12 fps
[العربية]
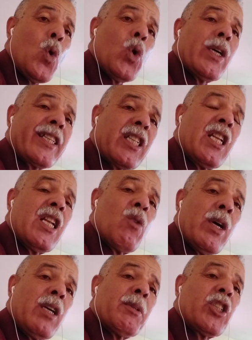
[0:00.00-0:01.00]
وخرجت
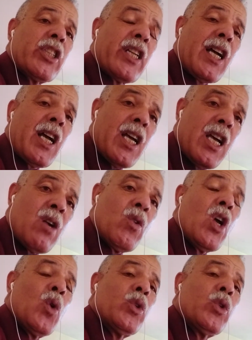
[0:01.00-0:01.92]
اللوائح باش يترقاو